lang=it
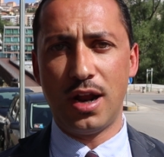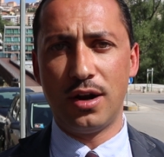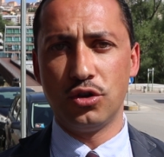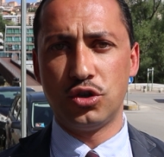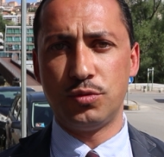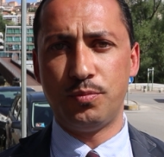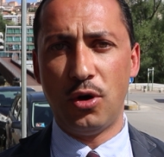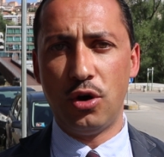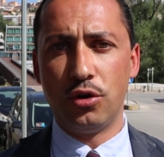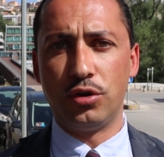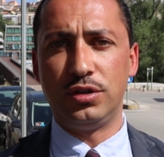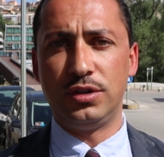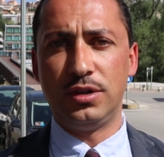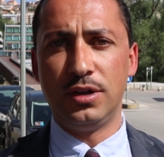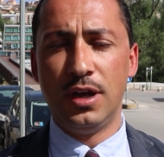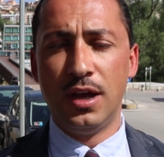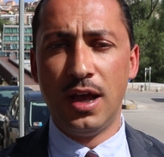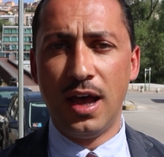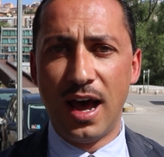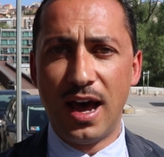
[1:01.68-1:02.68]
allo sport,
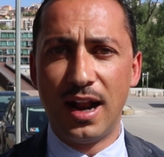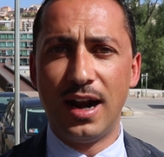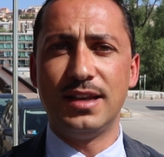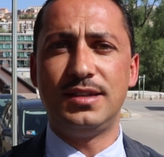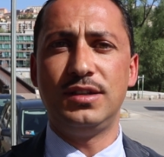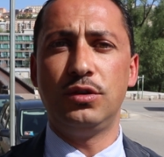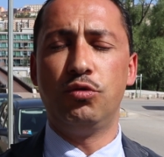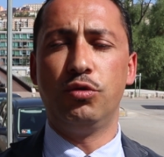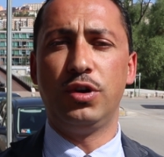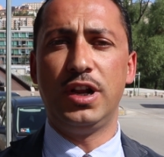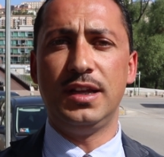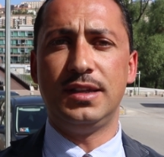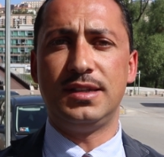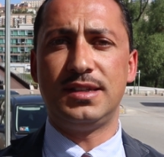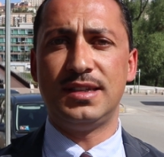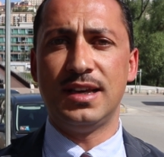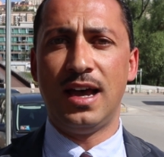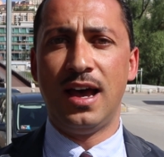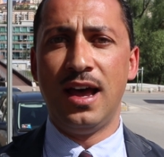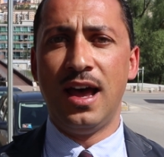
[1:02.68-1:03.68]
alla
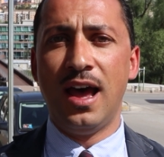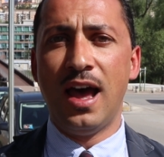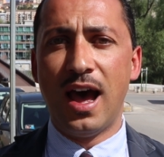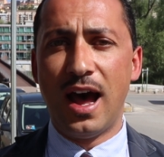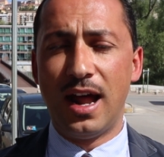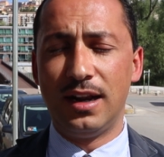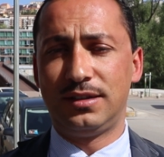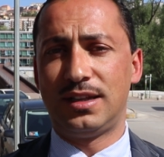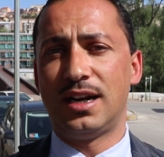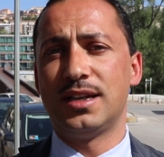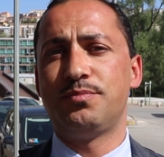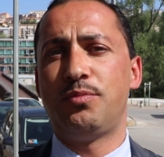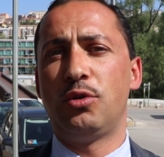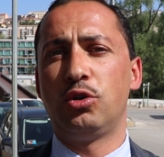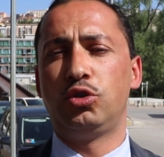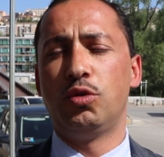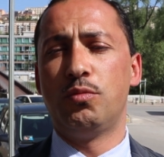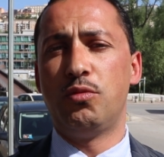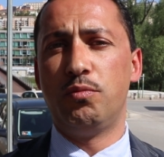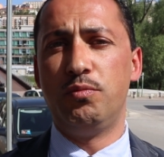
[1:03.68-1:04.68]
sicurezza, al
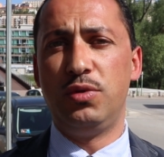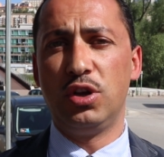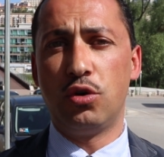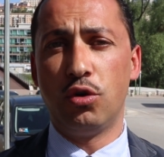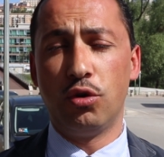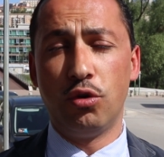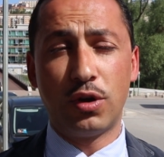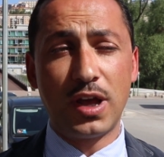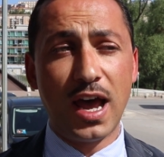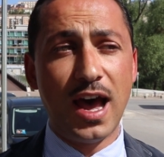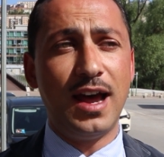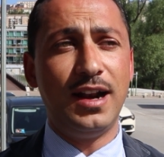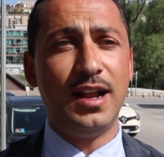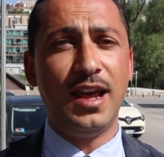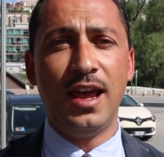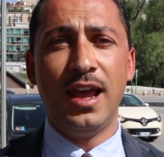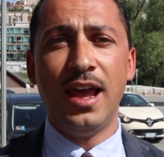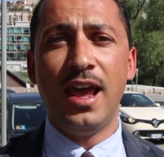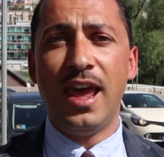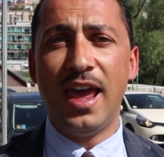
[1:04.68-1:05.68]
trasporto pubblico
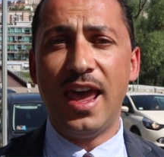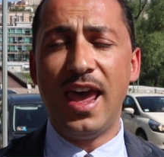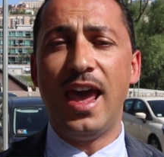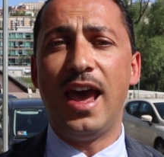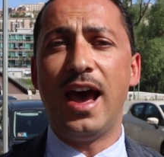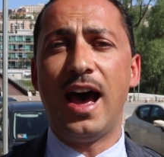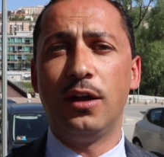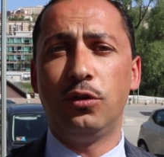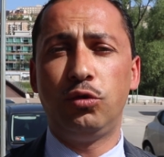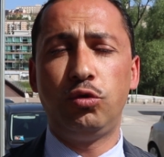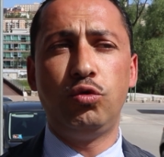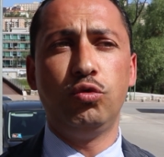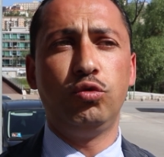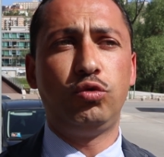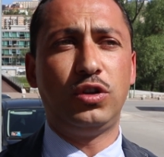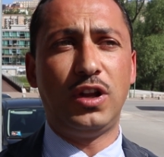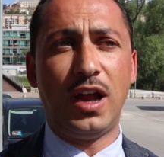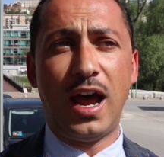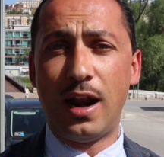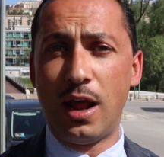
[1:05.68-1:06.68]
locale e a
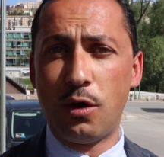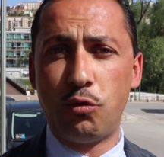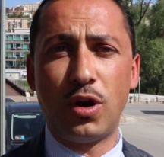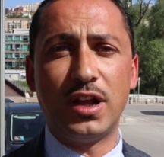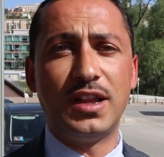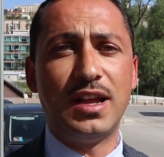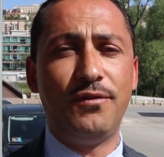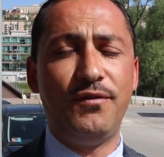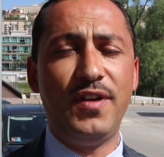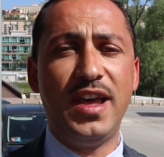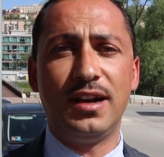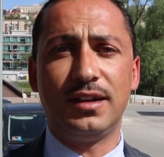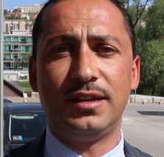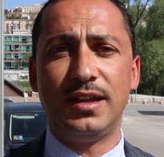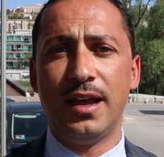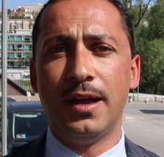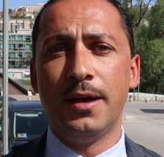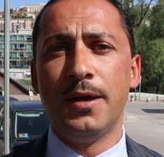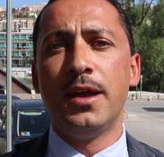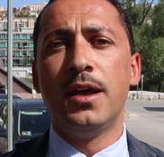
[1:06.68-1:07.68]
tutta la cura del
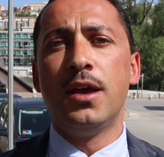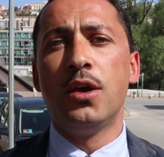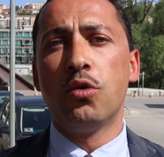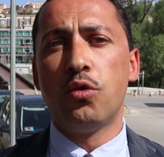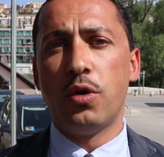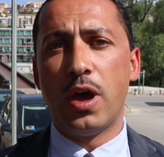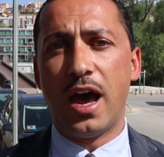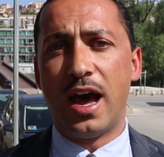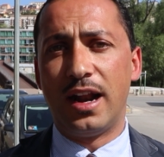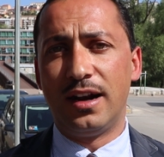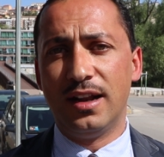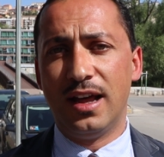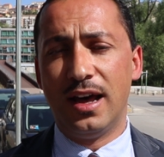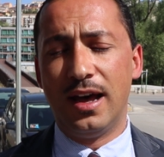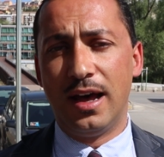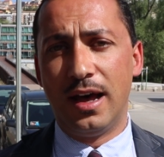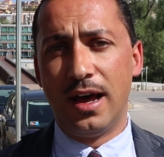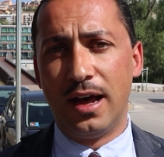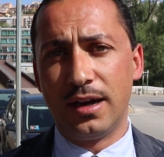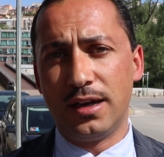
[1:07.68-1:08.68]
verde
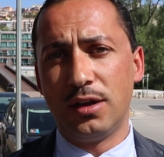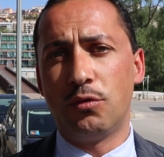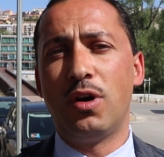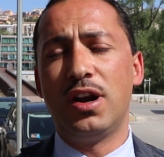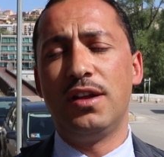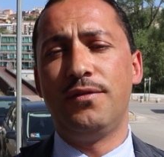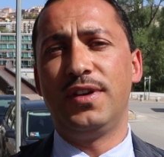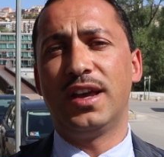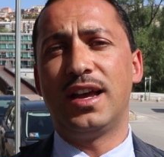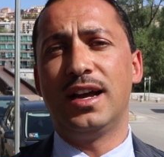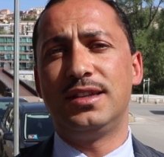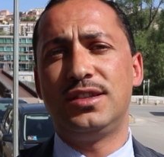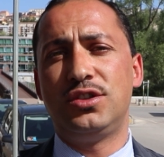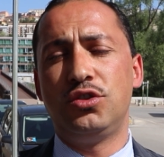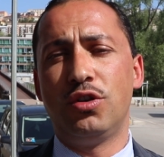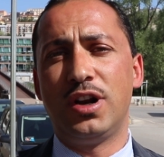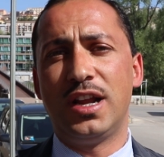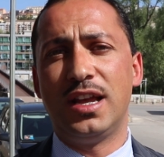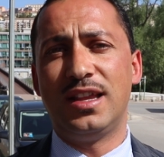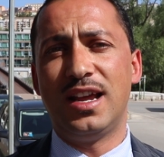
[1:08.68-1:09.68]
alla
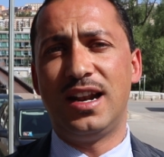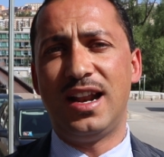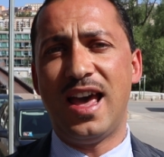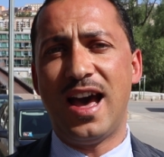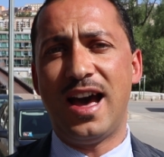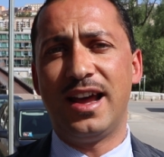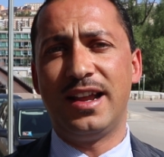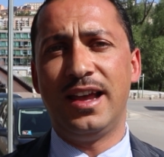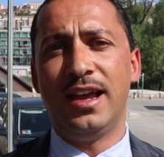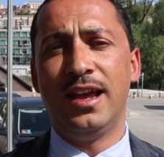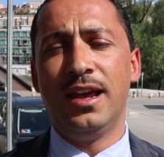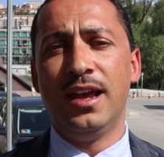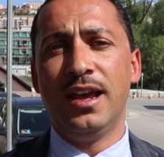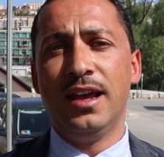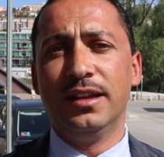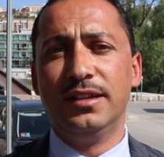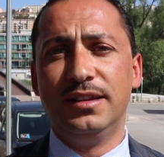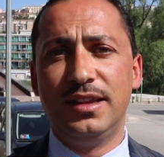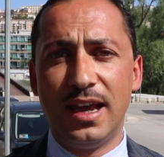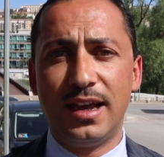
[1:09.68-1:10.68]
riqualificazione delle aree
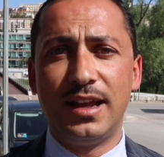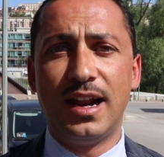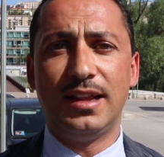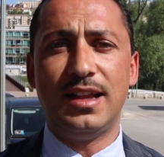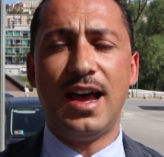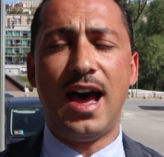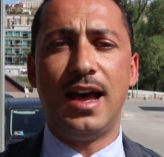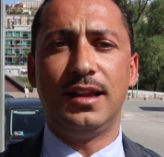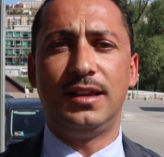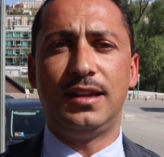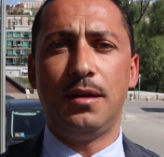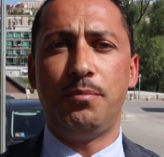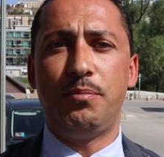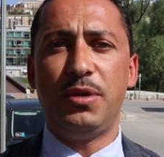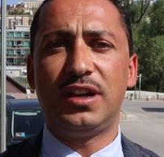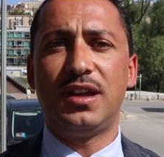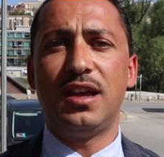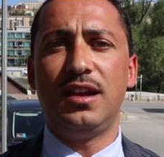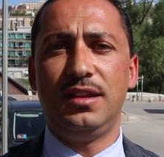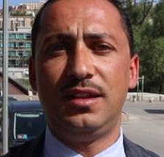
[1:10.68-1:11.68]
degradate
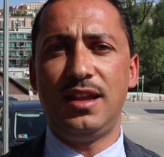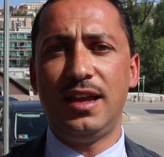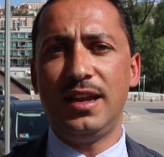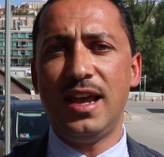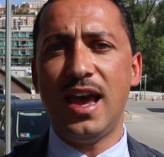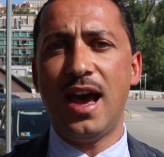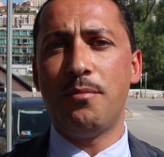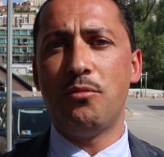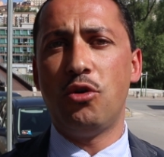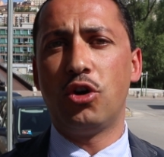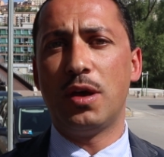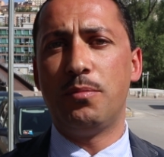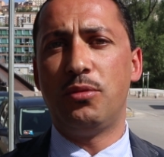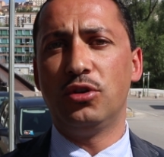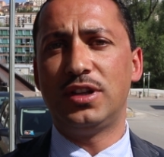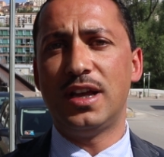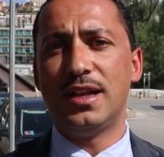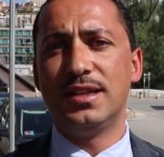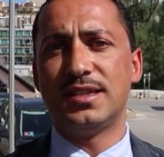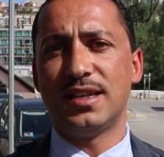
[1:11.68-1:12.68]
perché riteniamo che
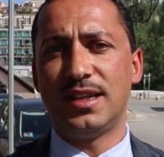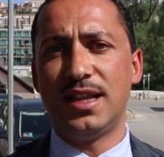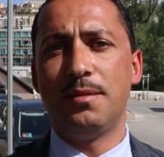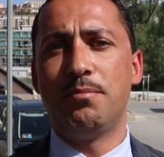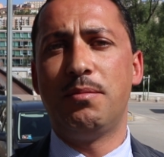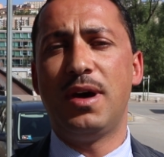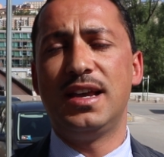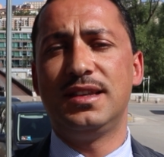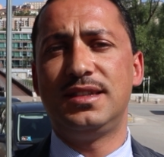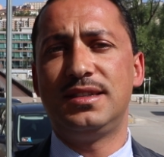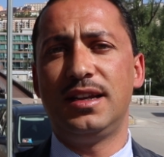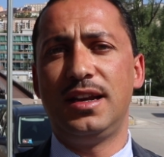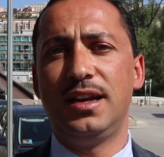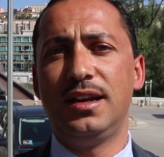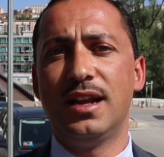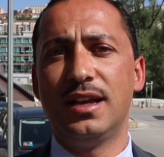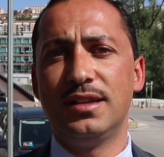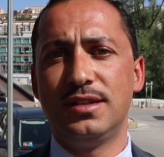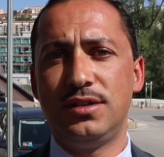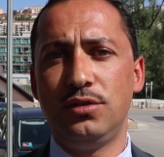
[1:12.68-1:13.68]
Potenza debba essere
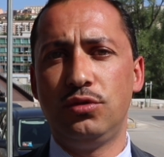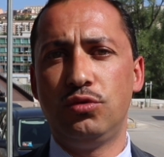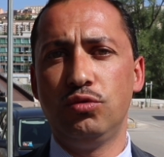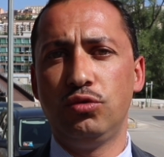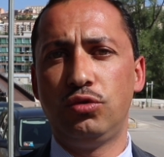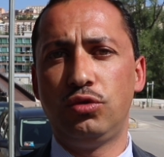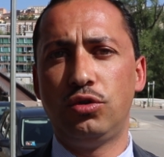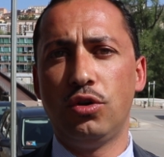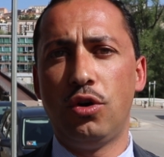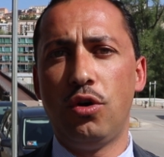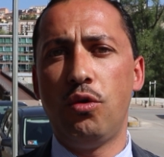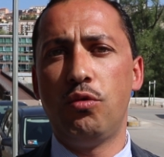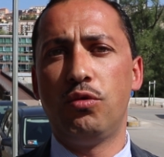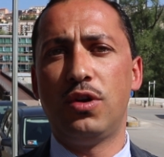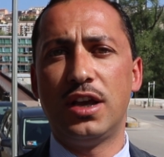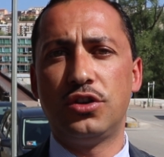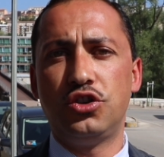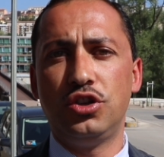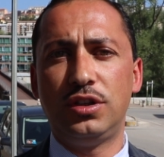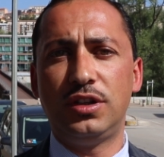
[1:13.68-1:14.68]
innanzitutto
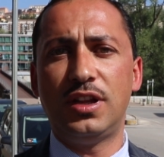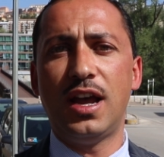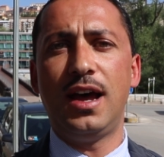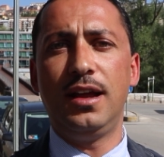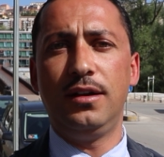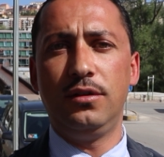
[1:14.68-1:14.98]
una città